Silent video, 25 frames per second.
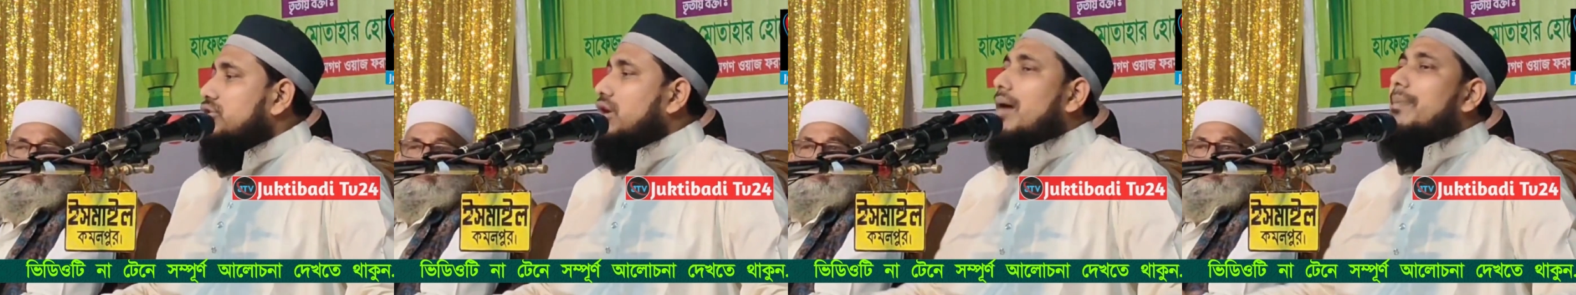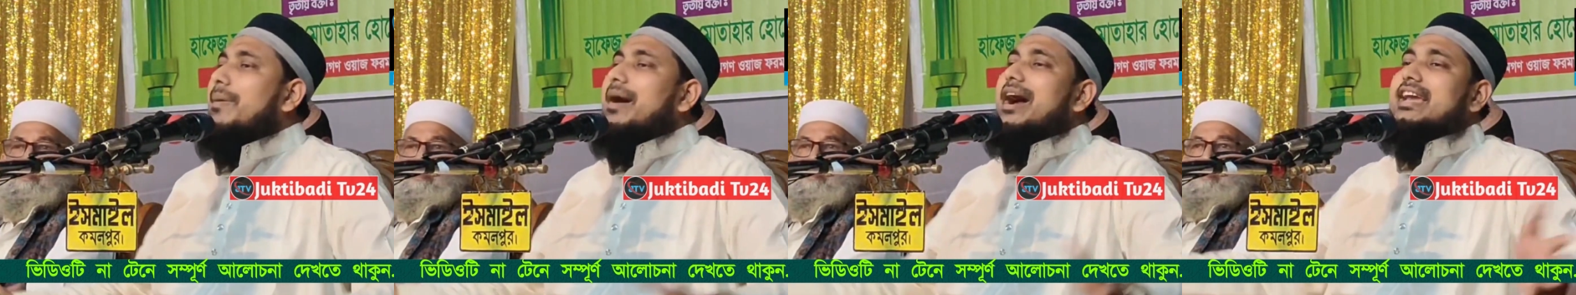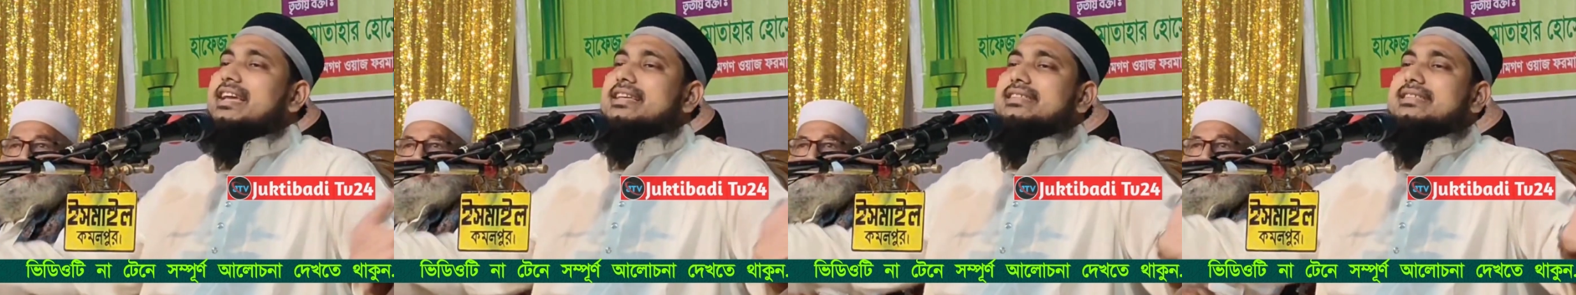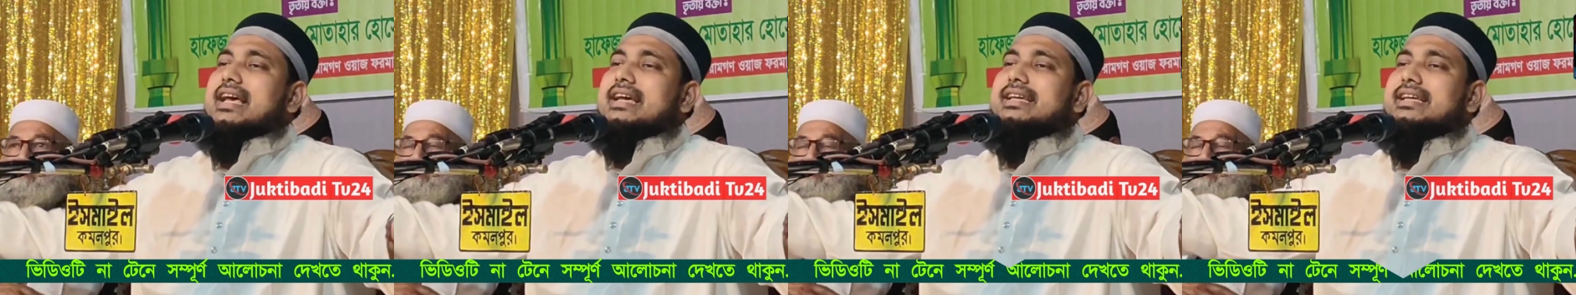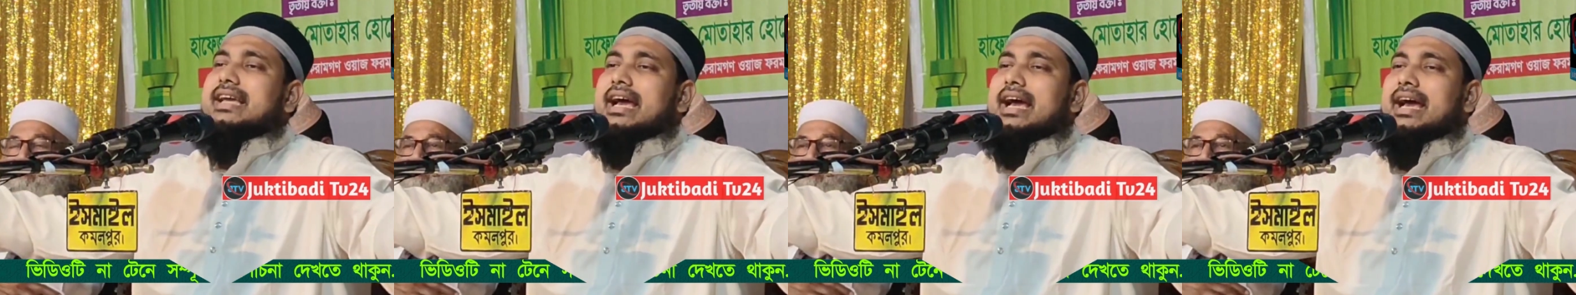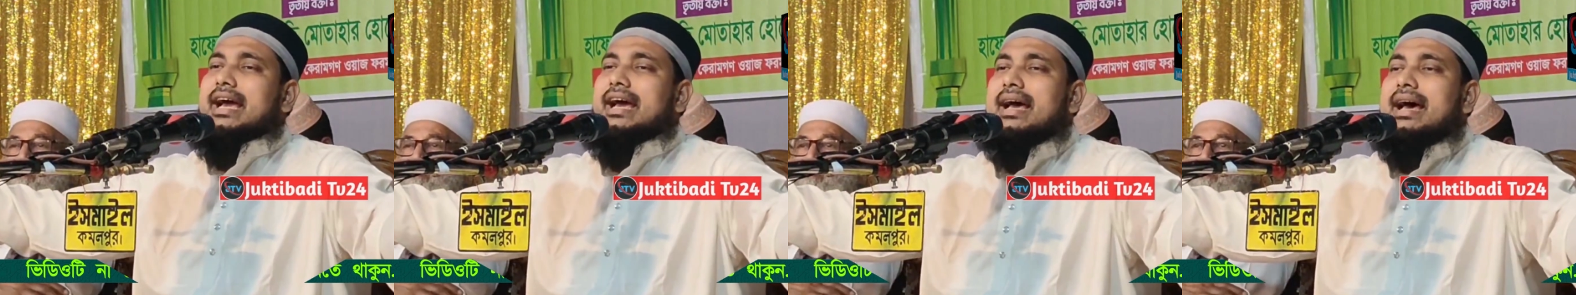সবাই
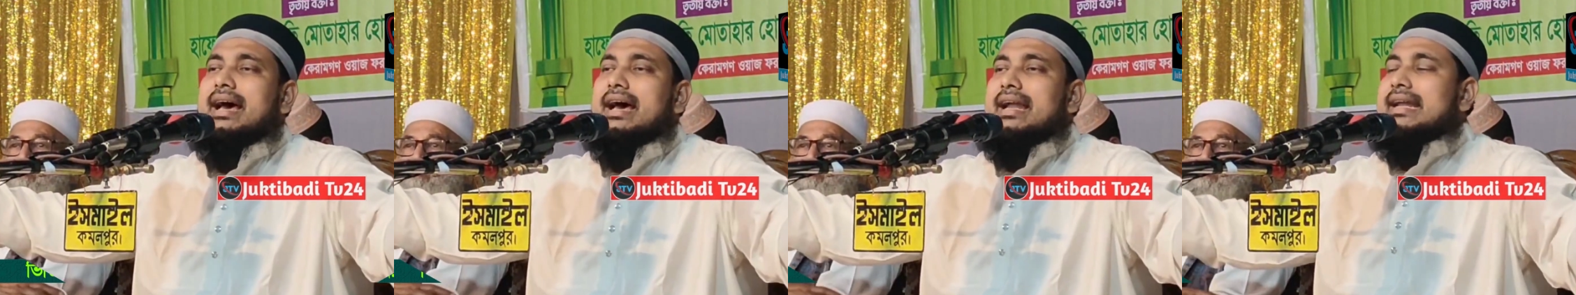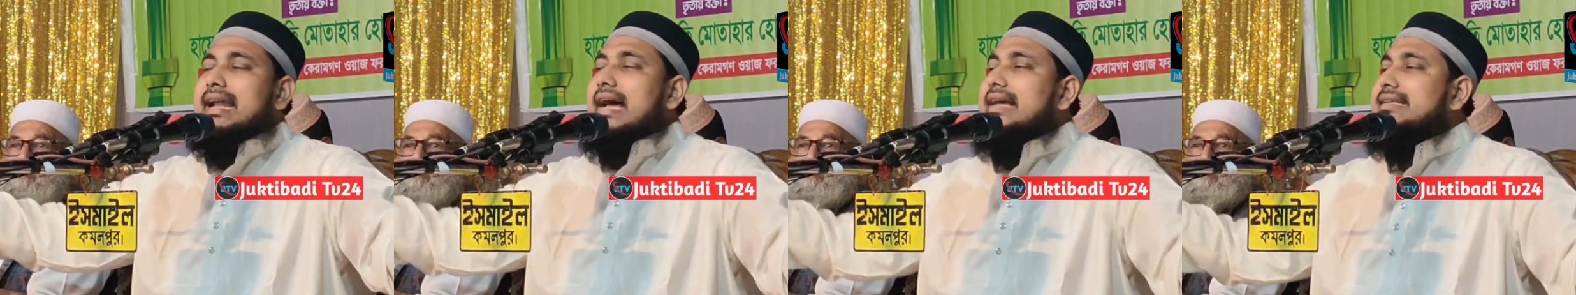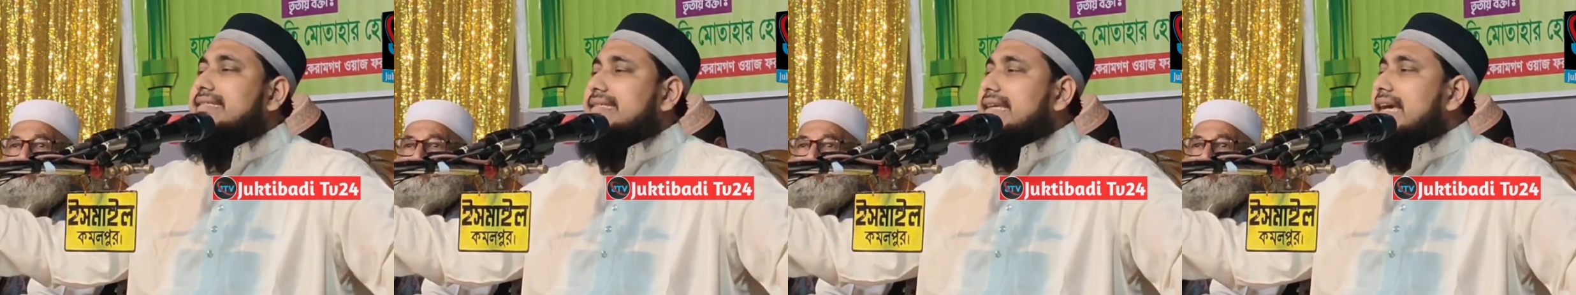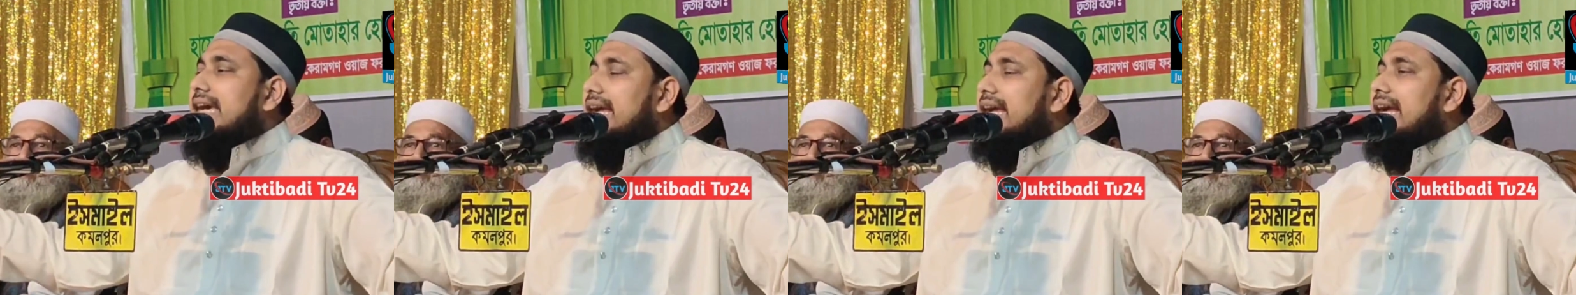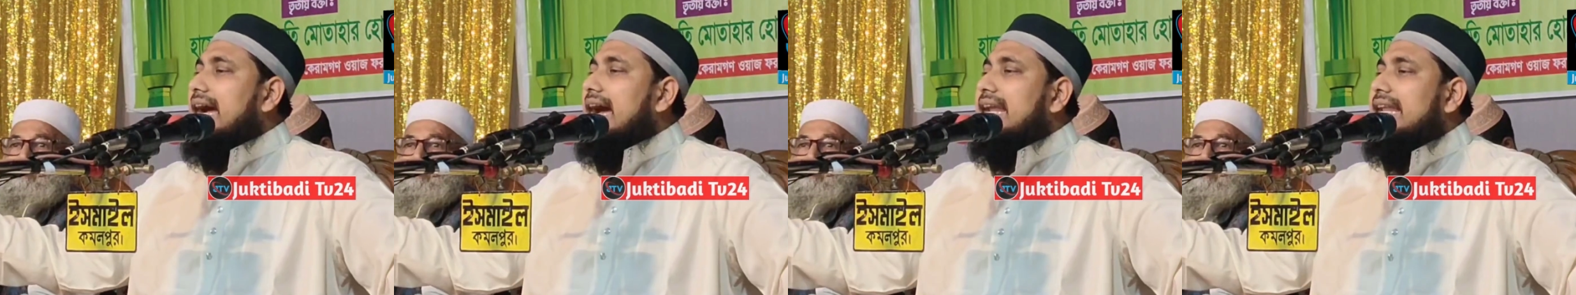যাইয়ে নাচে